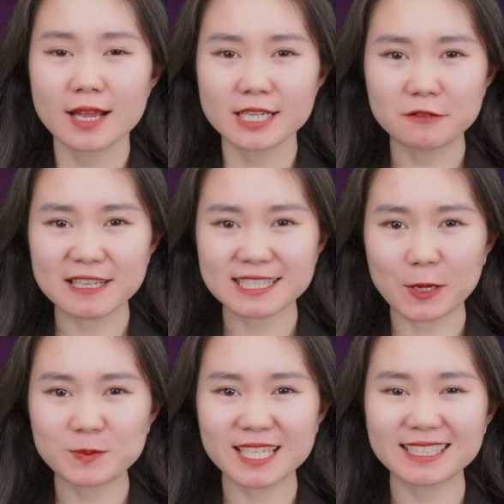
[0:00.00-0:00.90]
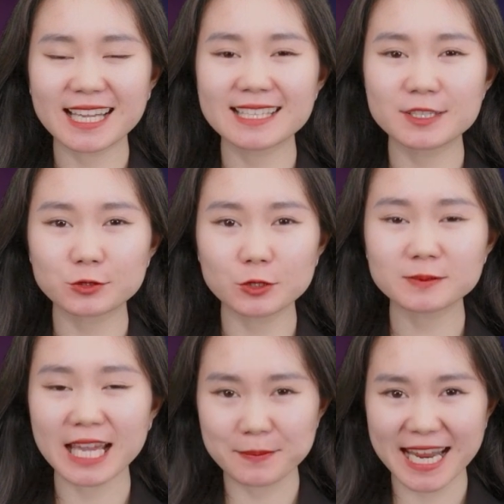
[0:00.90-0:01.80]
được phát sóng trên kênh YouTube
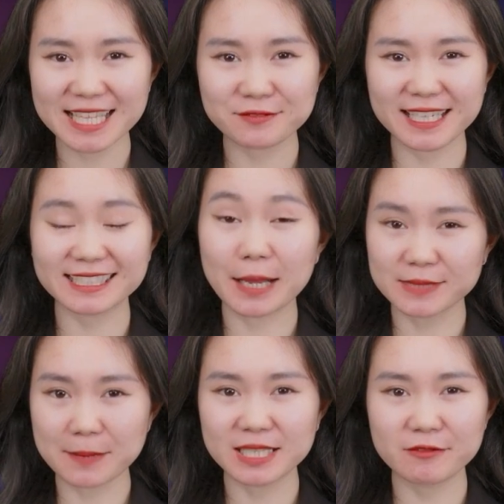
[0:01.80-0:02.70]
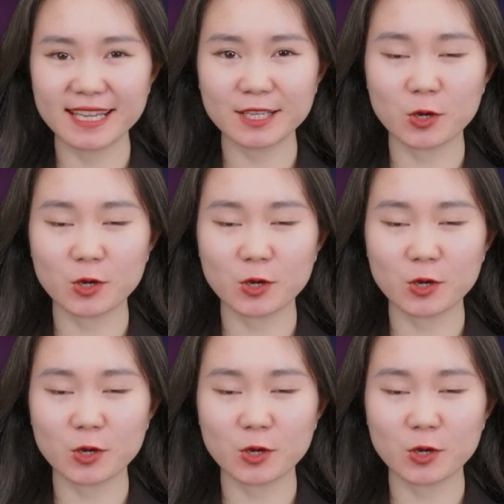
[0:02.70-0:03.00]
KBSV 88 TV